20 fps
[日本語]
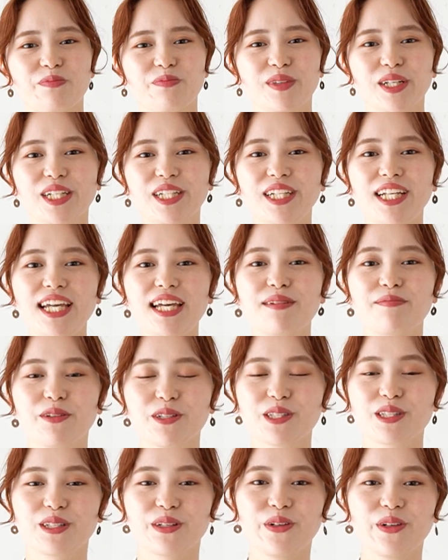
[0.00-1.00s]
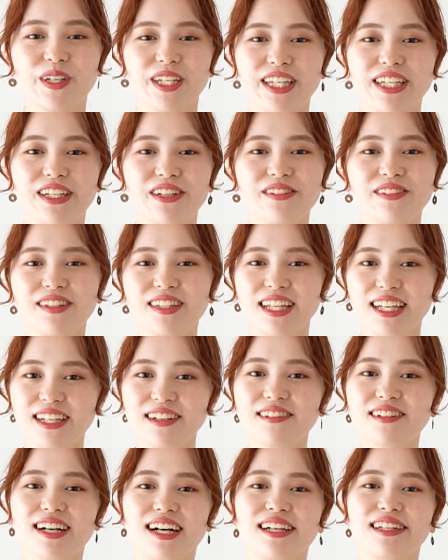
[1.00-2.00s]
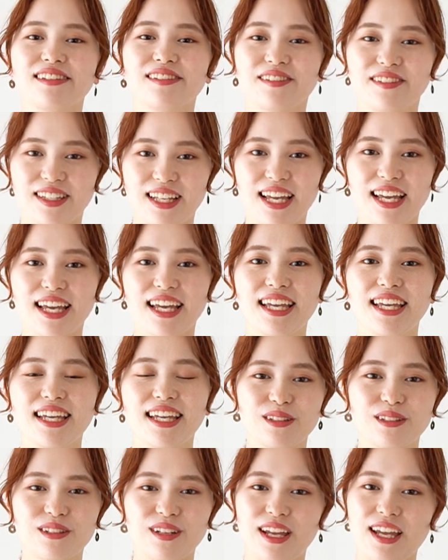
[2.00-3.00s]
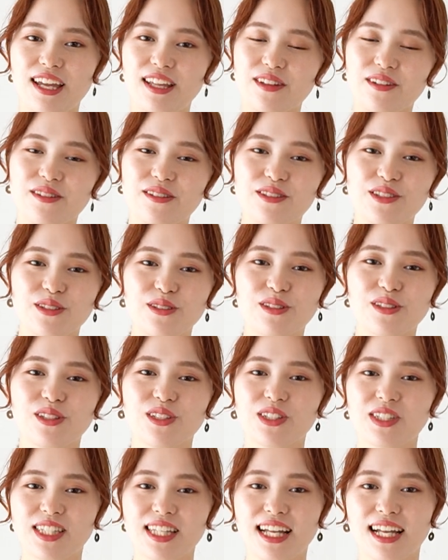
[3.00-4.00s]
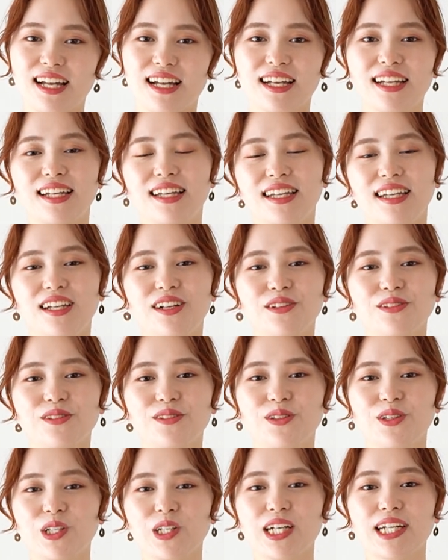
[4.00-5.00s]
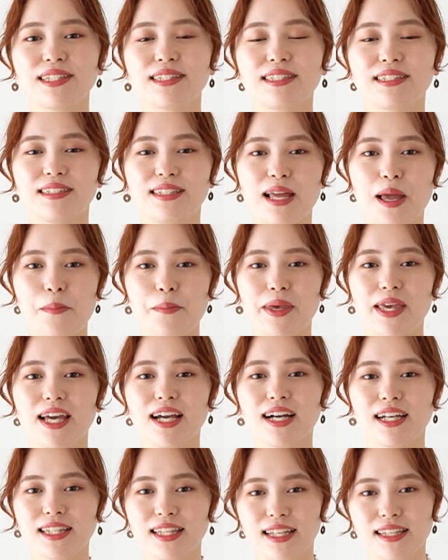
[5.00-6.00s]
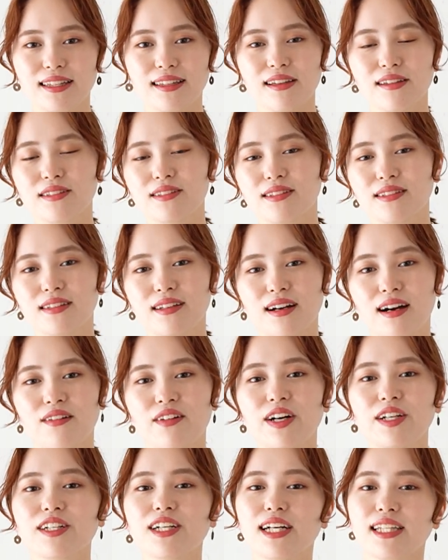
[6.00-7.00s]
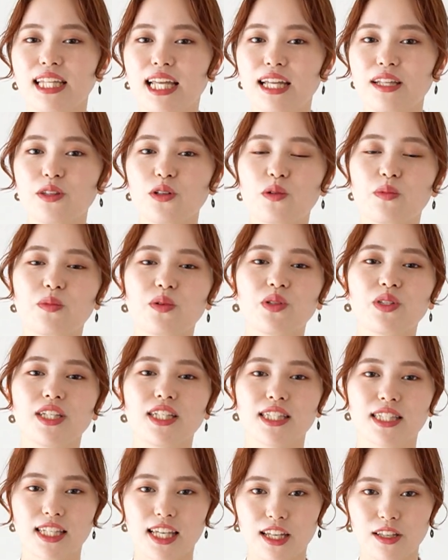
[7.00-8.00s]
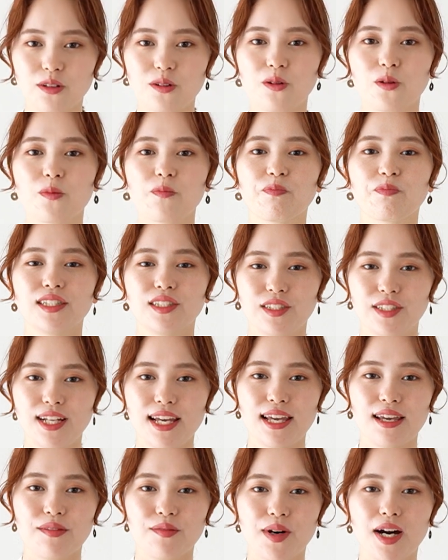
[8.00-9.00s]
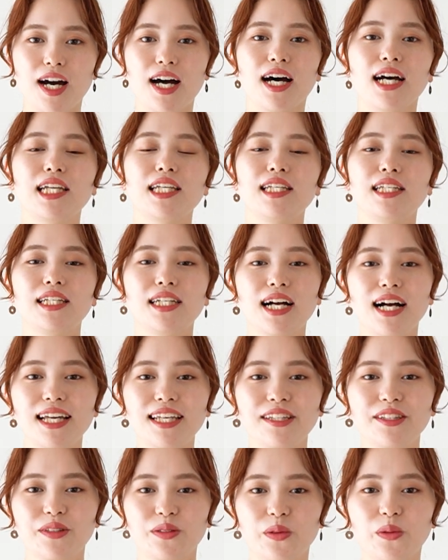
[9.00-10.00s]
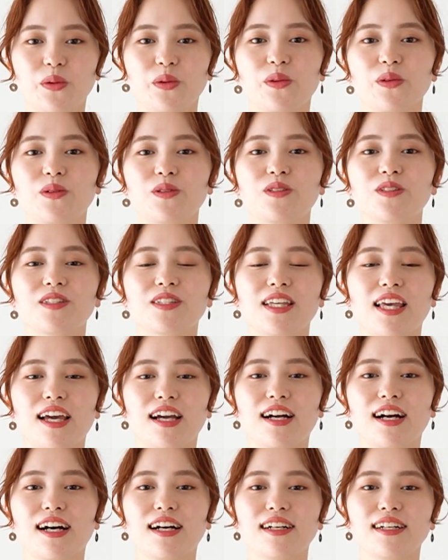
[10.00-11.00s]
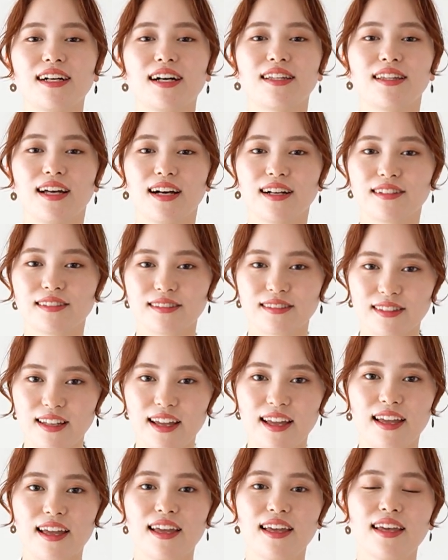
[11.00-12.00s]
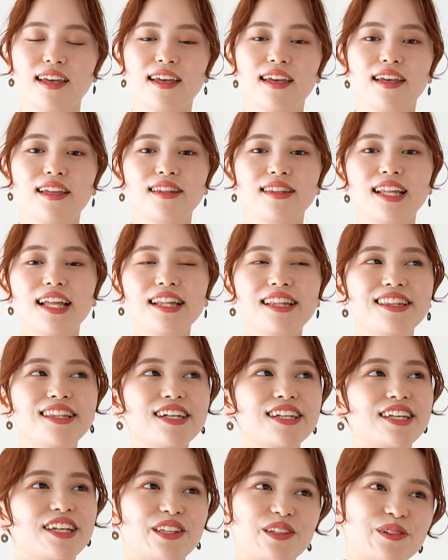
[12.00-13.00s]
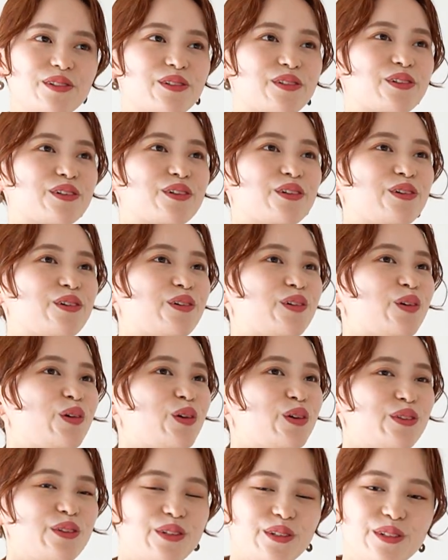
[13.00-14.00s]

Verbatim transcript: グレーもすごいいろんな色があるので、グレーのちょっとした色のニュアンスで見え方って変わるかなと思うんですけど、グレーは意外と透け感がなくてなんだけどこう程